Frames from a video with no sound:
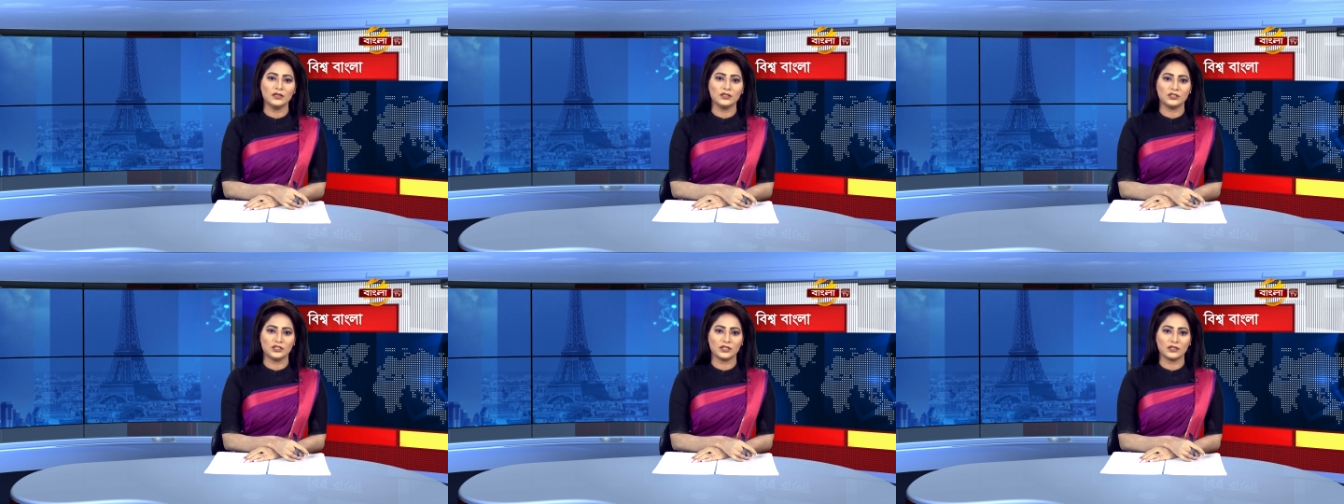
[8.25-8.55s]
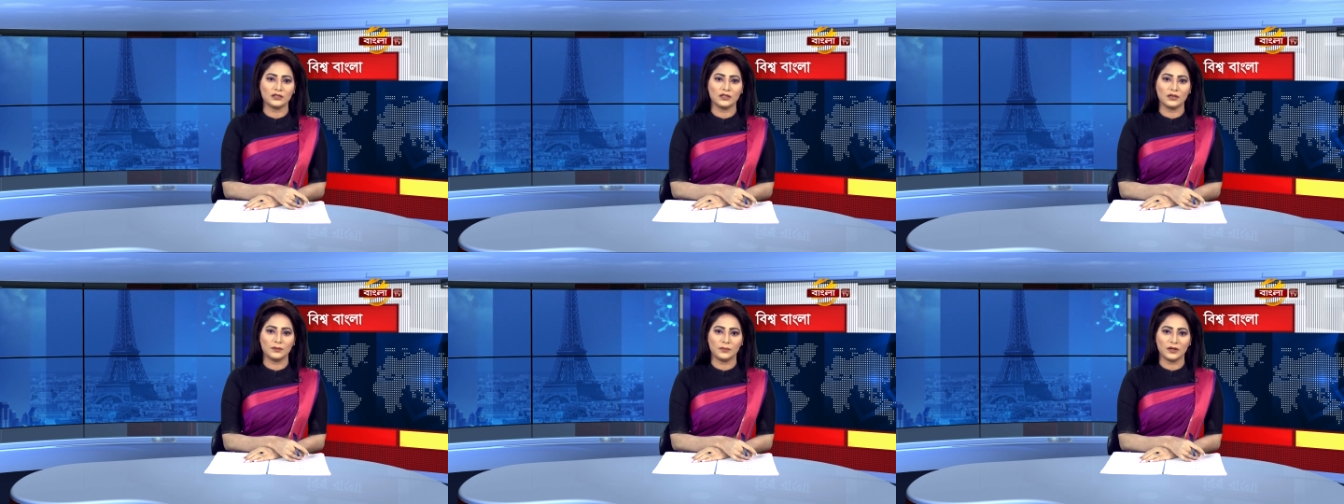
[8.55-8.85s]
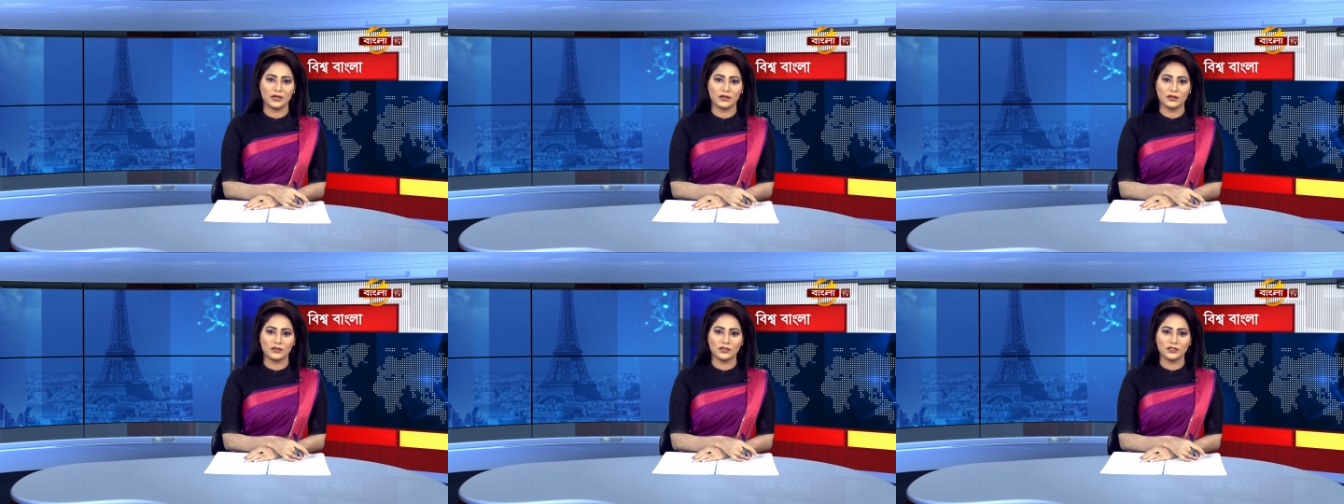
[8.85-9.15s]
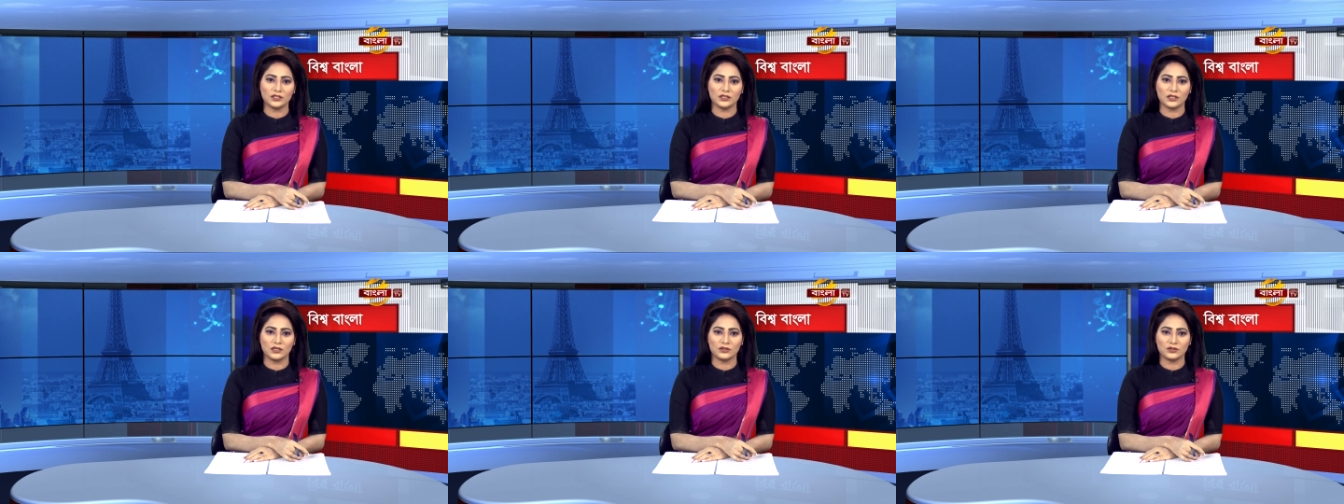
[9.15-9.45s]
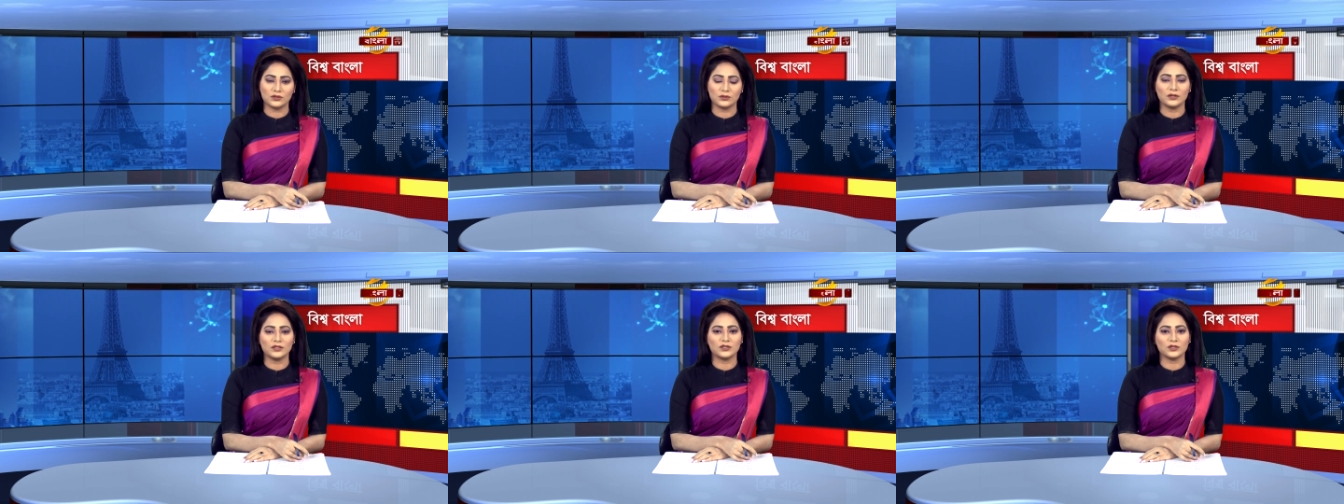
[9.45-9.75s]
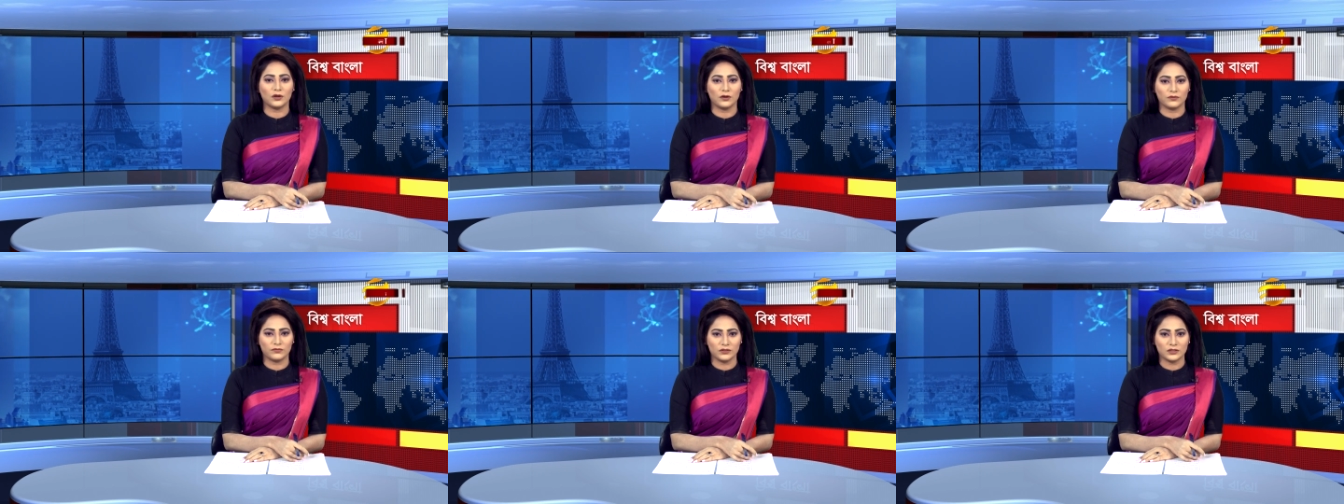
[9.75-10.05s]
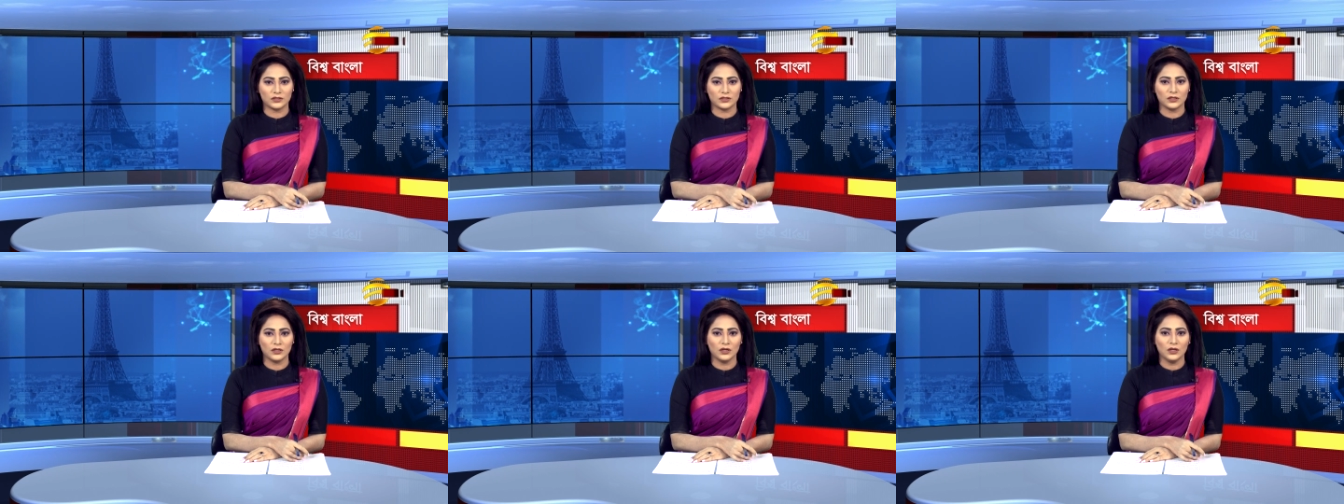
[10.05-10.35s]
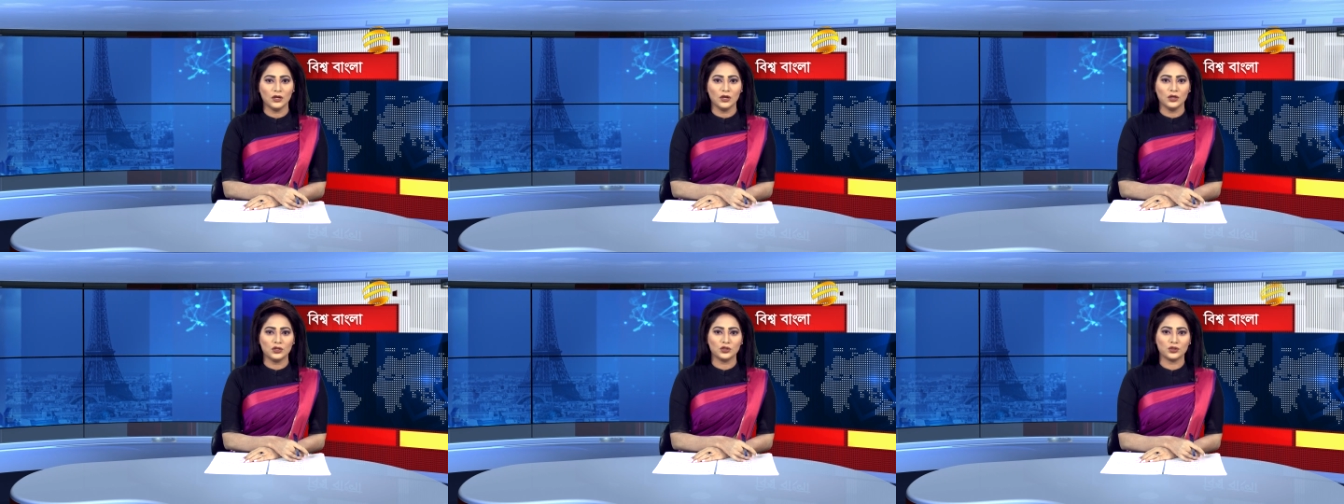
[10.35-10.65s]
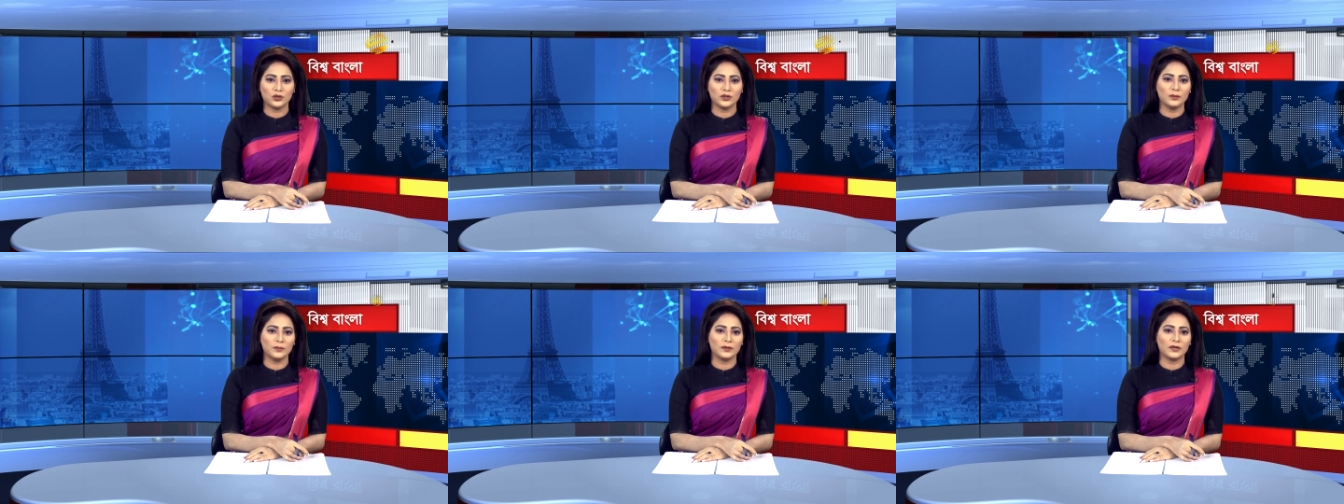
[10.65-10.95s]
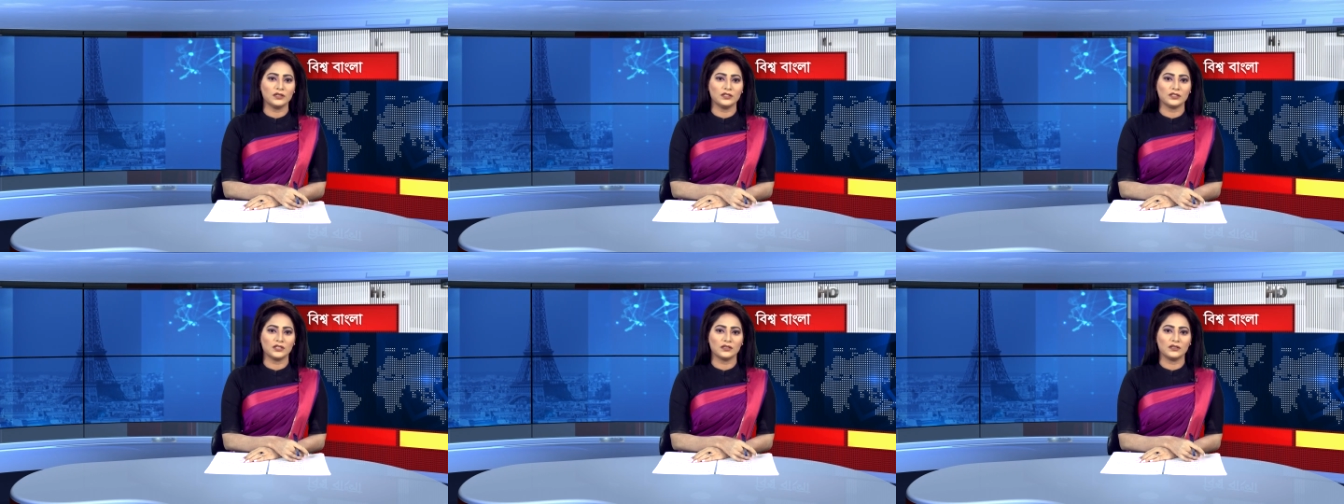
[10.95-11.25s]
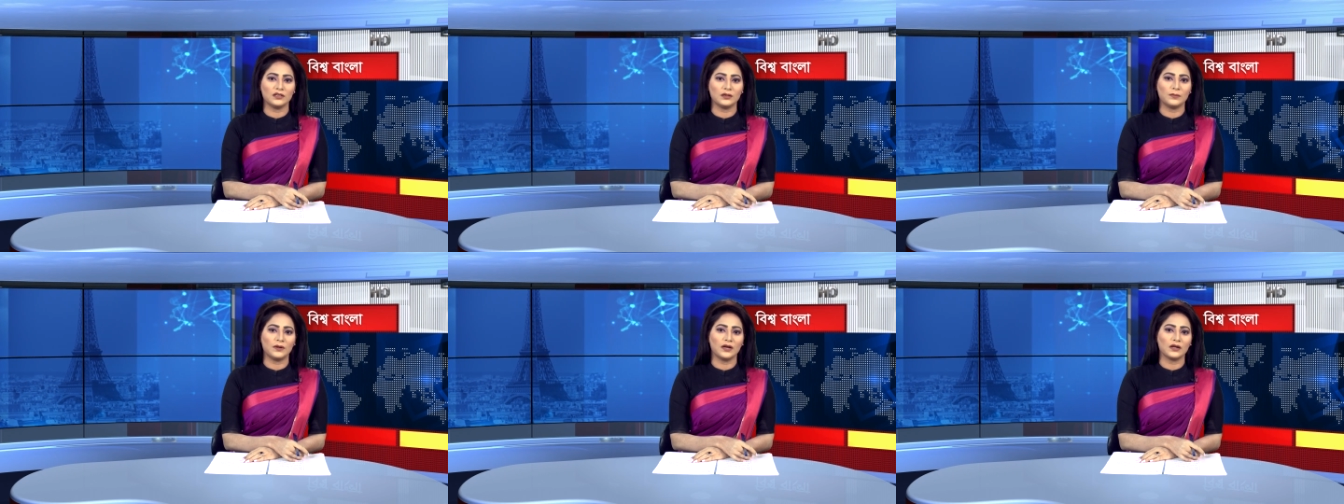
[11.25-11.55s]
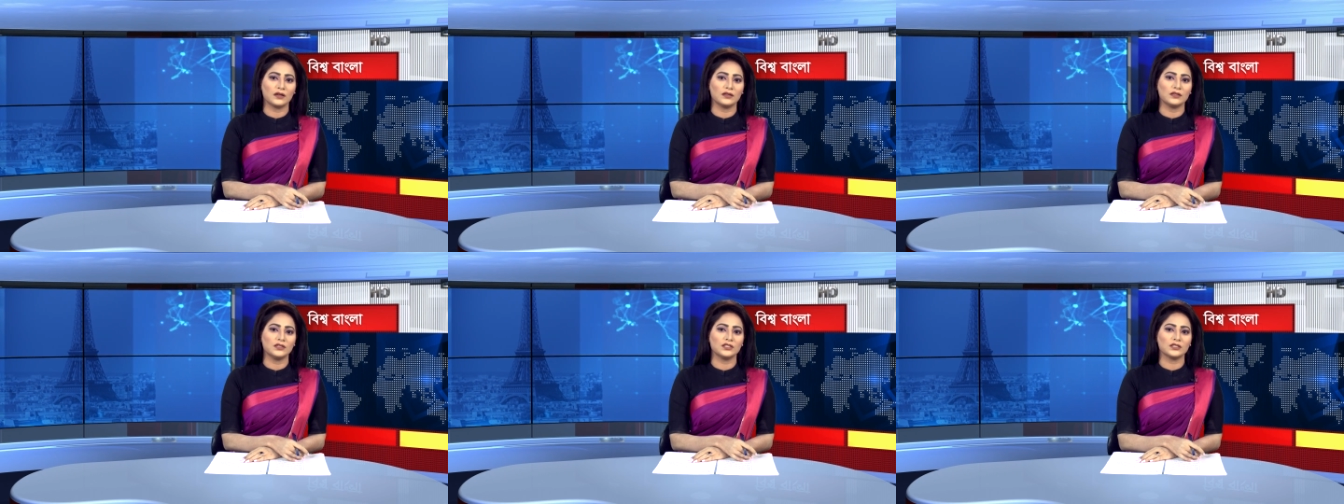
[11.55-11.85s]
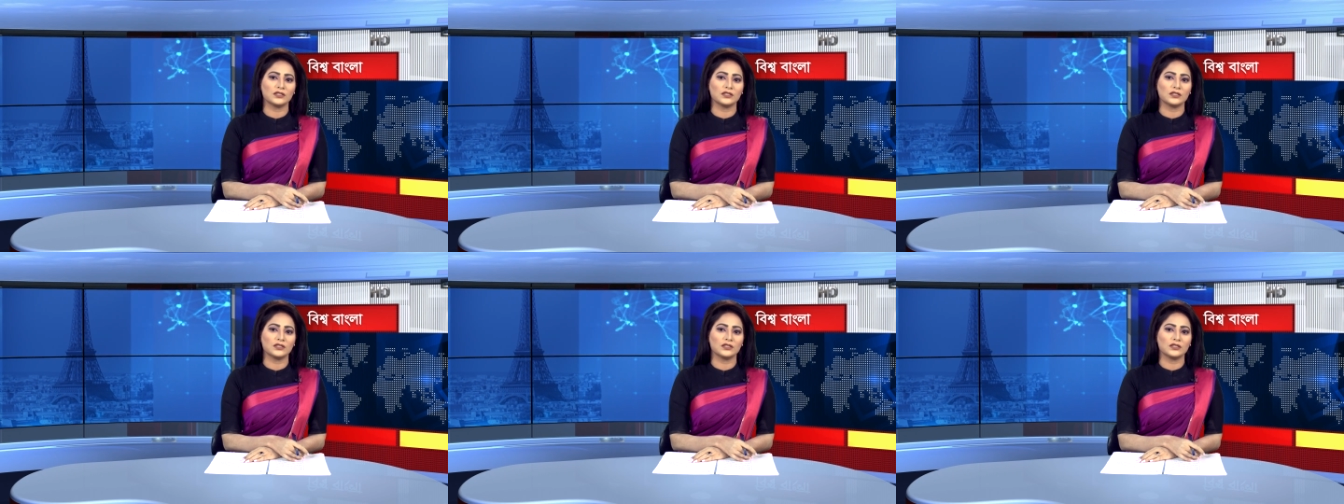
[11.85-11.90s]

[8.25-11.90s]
জেদ্দা বাংলাদেশ কনসুলেট অফিস শনিবার জেদ্দার বাংলাদেশ